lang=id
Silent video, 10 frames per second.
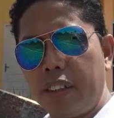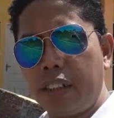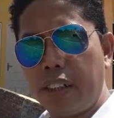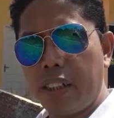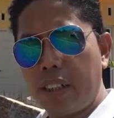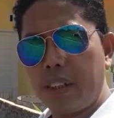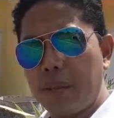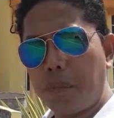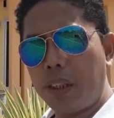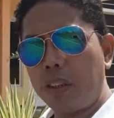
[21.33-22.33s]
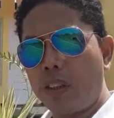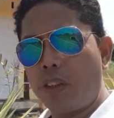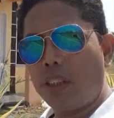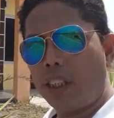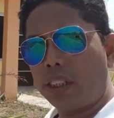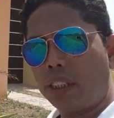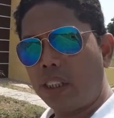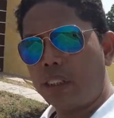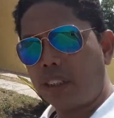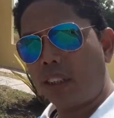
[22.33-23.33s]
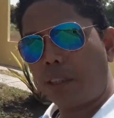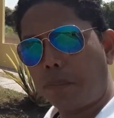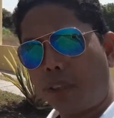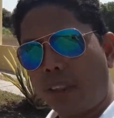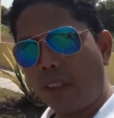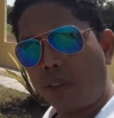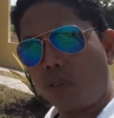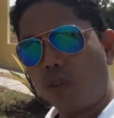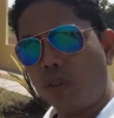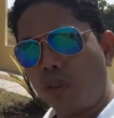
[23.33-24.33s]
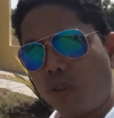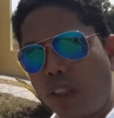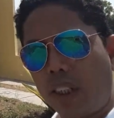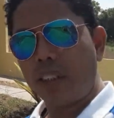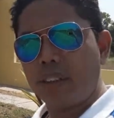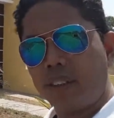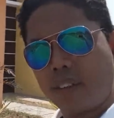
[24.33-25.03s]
dengan dibanderol harga sekitar 400 jutaan.